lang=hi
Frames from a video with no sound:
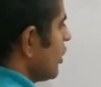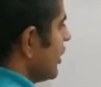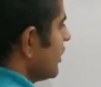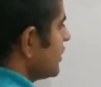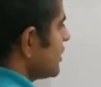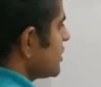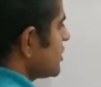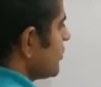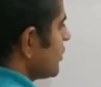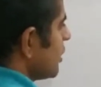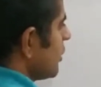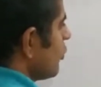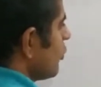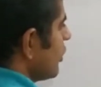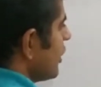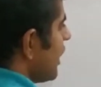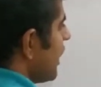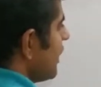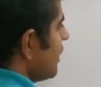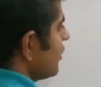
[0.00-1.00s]
का एक तरह से मतलब हो
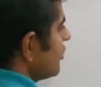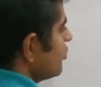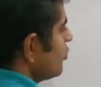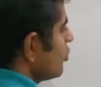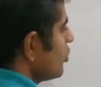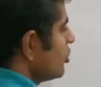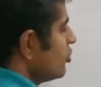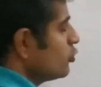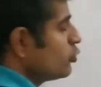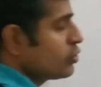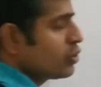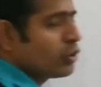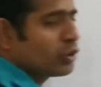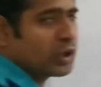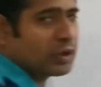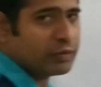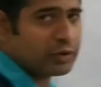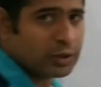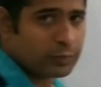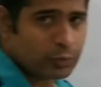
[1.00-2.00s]
गया आर क्योंकि यू क्या
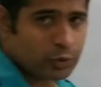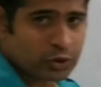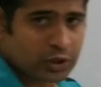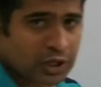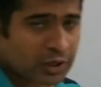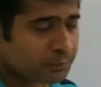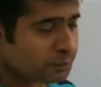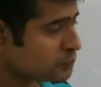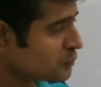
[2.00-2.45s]
होता है वन अपॉन आर